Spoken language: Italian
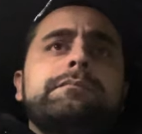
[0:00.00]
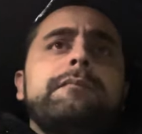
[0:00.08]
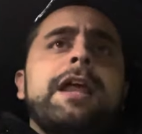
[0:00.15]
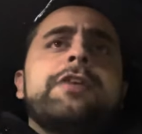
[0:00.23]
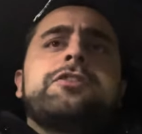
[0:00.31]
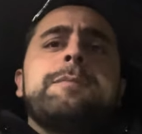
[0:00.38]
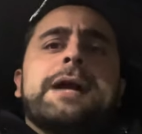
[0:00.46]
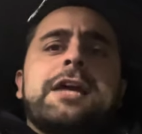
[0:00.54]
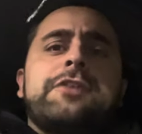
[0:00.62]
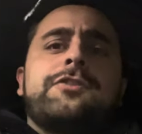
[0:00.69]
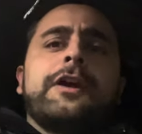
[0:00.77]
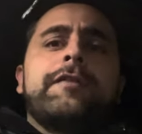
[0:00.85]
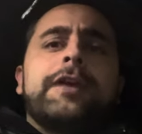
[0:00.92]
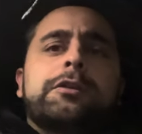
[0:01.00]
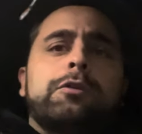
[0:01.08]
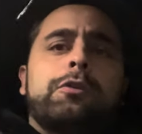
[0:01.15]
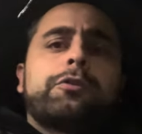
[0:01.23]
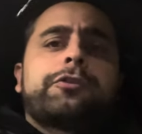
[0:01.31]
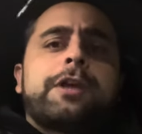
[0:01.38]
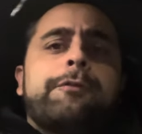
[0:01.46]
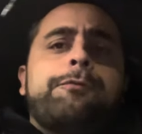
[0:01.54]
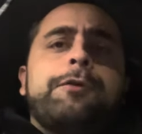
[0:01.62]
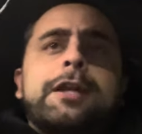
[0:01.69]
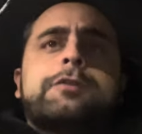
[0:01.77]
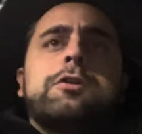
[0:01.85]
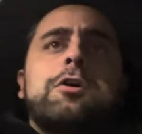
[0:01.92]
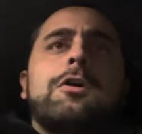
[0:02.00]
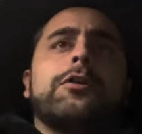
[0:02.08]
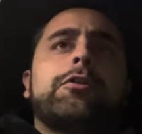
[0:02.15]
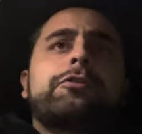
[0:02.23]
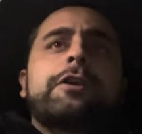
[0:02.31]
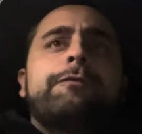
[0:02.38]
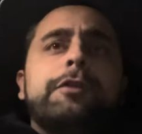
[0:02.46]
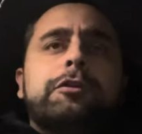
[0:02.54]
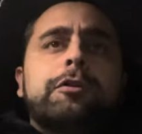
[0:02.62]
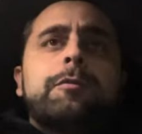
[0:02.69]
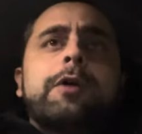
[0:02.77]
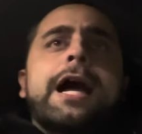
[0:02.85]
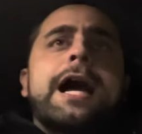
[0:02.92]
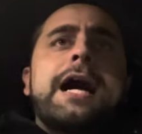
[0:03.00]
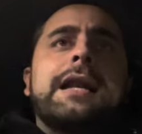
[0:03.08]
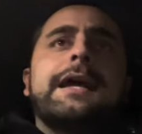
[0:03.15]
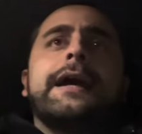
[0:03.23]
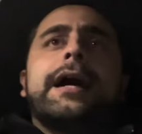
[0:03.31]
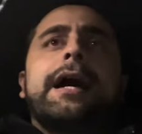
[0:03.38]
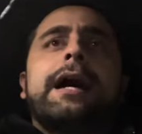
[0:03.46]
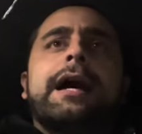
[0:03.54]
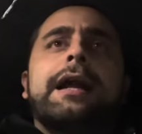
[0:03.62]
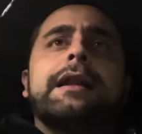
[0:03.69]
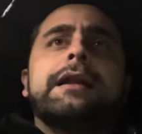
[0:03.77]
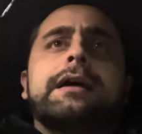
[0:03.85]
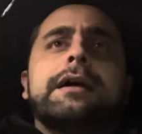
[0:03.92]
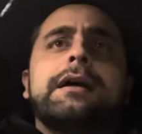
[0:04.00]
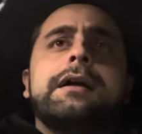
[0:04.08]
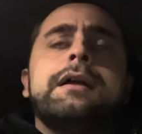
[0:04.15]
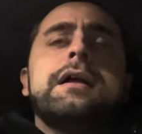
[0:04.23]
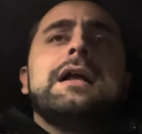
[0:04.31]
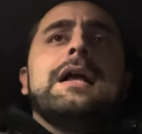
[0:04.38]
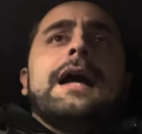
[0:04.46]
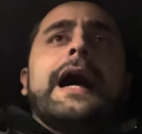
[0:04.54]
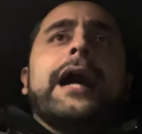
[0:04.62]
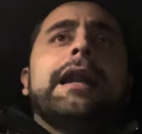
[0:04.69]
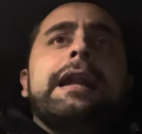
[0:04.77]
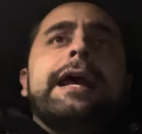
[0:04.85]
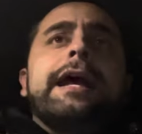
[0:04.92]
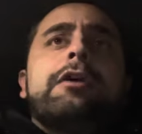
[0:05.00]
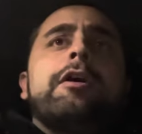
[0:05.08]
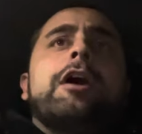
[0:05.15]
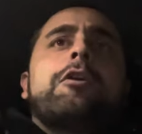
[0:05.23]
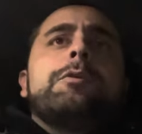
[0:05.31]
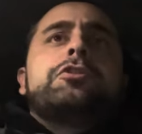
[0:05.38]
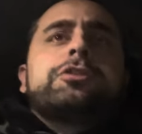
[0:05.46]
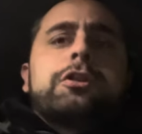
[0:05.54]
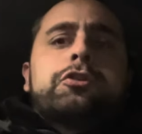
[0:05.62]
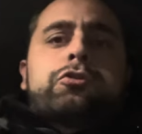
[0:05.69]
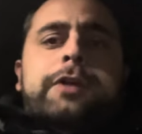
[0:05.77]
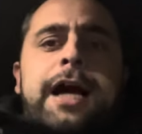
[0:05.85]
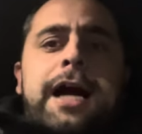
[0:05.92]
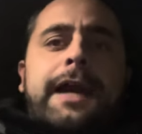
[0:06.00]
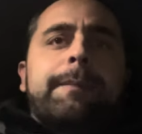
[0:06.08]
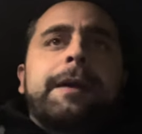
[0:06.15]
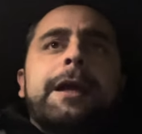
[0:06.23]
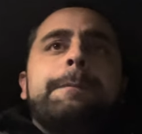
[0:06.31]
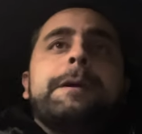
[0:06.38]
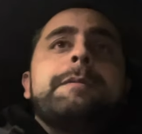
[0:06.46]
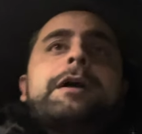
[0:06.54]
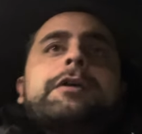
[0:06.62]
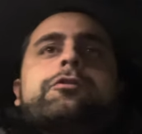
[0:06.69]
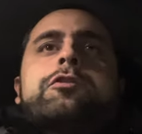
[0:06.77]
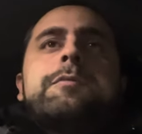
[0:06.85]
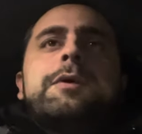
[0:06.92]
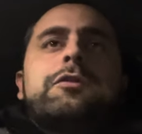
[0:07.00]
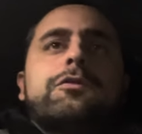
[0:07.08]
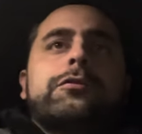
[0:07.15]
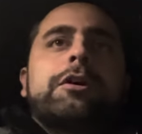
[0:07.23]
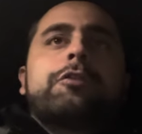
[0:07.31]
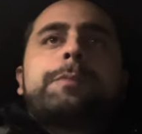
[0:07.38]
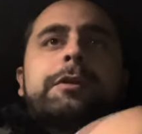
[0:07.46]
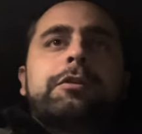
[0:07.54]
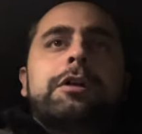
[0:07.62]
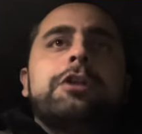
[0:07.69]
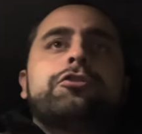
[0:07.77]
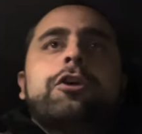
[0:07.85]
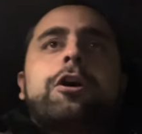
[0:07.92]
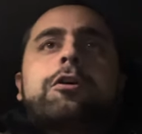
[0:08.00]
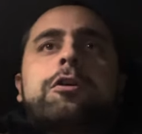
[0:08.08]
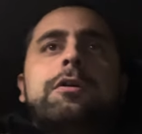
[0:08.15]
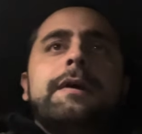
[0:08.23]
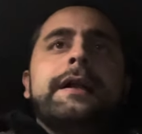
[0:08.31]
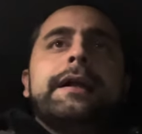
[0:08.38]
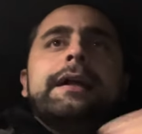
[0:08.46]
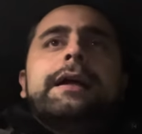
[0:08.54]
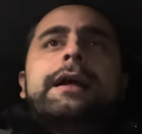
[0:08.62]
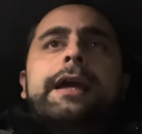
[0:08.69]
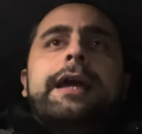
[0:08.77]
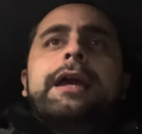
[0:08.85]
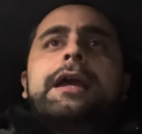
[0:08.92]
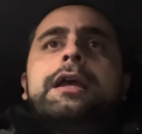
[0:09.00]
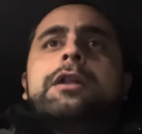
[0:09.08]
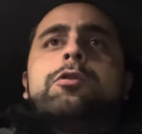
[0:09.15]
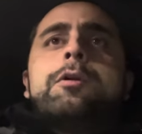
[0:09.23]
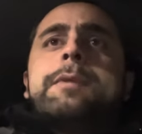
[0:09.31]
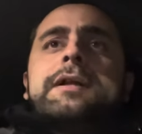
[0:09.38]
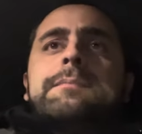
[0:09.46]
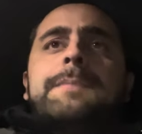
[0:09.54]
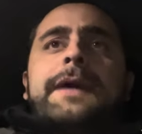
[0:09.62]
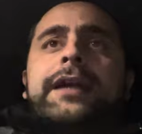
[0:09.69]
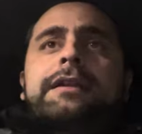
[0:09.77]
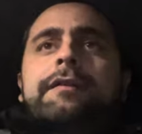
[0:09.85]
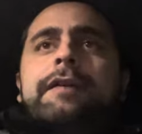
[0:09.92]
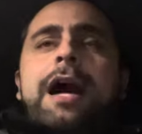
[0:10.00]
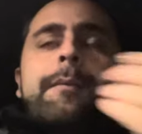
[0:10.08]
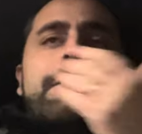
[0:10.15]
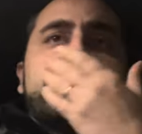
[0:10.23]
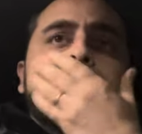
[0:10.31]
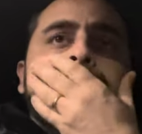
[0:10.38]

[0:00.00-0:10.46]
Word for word: sembra che sia arrivato lo schiaffetto, lo schiaffetto morale al, all'eco e ha cominciato a giocare perché prima secondo me sotto l'aspetto del gioco eh, noi meritavamo